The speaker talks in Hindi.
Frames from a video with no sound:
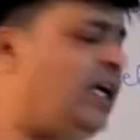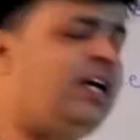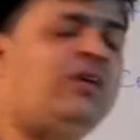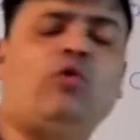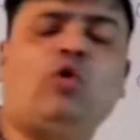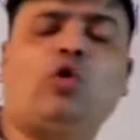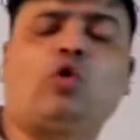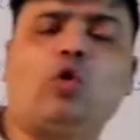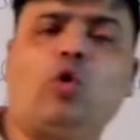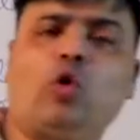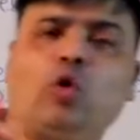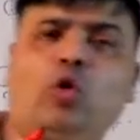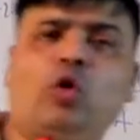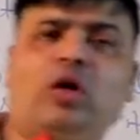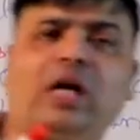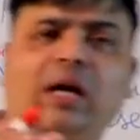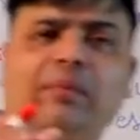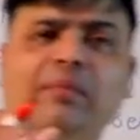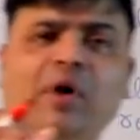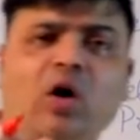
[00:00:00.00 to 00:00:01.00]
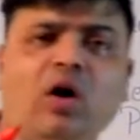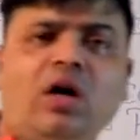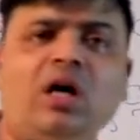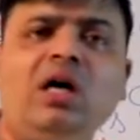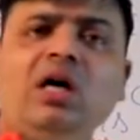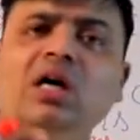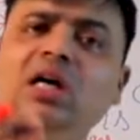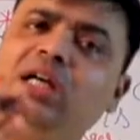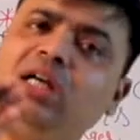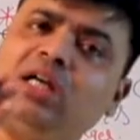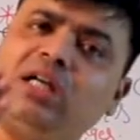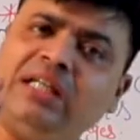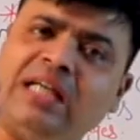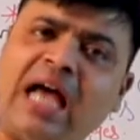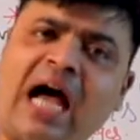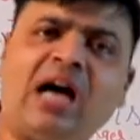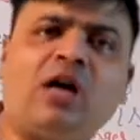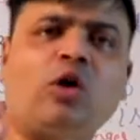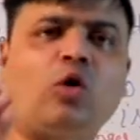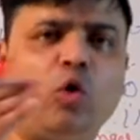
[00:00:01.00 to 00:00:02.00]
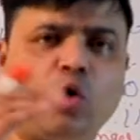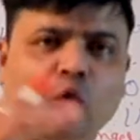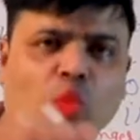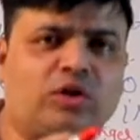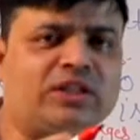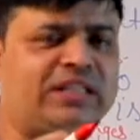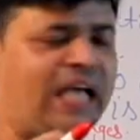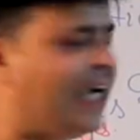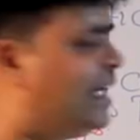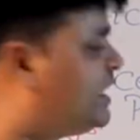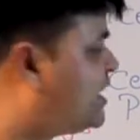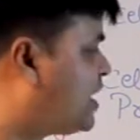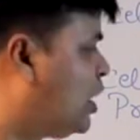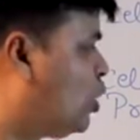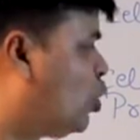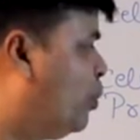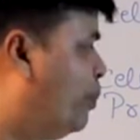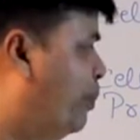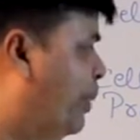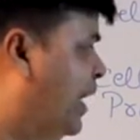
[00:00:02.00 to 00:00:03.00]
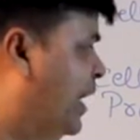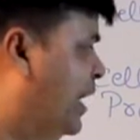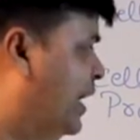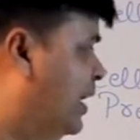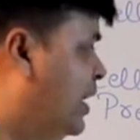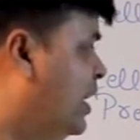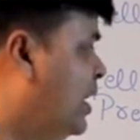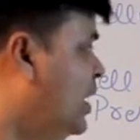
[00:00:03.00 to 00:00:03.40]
है वो कोनोडर्म और या कोनोसाइट्स के रूप में है